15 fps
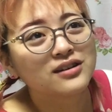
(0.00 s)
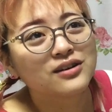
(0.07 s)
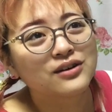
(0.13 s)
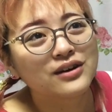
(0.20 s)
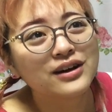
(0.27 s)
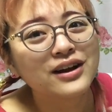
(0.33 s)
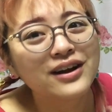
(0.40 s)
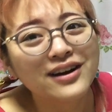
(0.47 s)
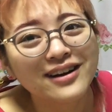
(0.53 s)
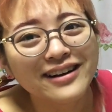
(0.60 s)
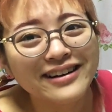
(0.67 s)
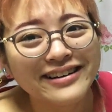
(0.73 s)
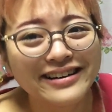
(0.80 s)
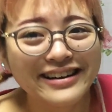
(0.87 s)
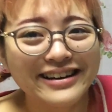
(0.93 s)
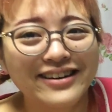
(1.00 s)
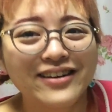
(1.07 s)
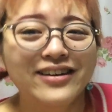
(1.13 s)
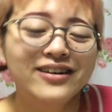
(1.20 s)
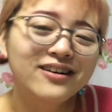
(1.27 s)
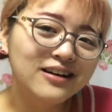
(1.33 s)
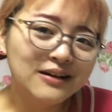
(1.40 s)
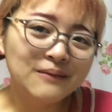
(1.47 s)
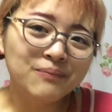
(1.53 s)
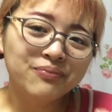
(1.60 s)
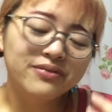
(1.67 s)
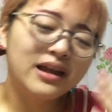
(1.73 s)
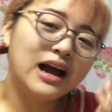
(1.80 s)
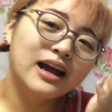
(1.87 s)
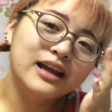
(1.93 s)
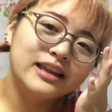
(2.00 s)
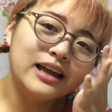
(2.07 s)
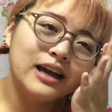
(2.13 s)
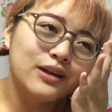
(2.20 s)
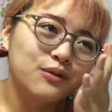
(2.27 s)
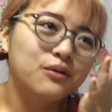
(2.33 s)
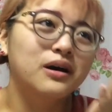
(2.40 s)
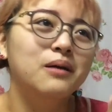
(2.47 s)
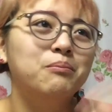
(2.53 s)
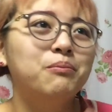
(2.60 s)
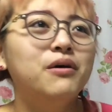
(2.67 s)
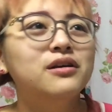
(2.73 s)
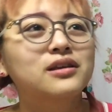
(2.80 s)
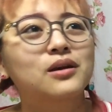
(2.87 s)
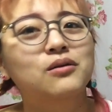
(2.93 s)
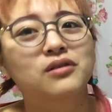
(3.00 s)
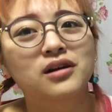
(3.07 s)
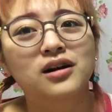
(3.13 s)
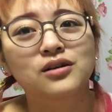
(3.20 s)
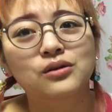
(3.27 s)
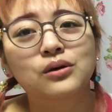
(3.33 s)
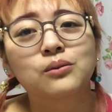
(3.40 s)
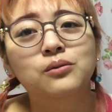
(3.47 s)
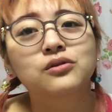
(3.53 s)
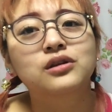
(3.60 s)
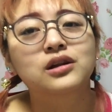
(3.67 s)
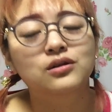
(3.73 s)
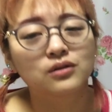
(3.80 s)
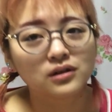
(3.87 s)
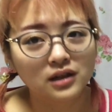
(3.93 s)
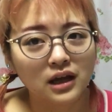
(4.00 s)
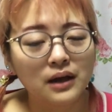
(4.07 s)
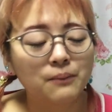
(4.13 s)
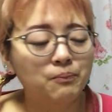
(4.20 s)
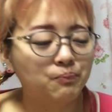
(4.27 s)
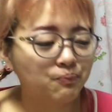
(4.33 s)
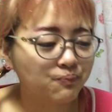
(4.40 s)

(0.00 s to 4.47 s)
なんかいろいろあげたい動画いっぱいあったのになとか思ったりとかね。